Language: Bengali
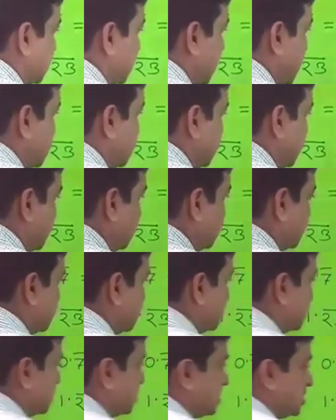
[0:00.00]
নাইন লিখব
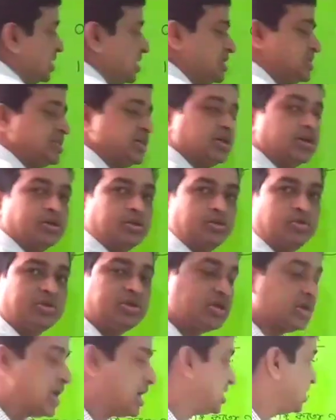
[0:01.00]
ঠিক আছে
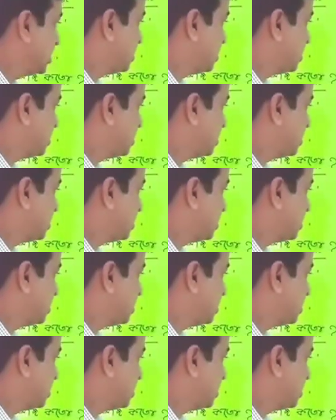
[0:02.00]
দুইটি নাইন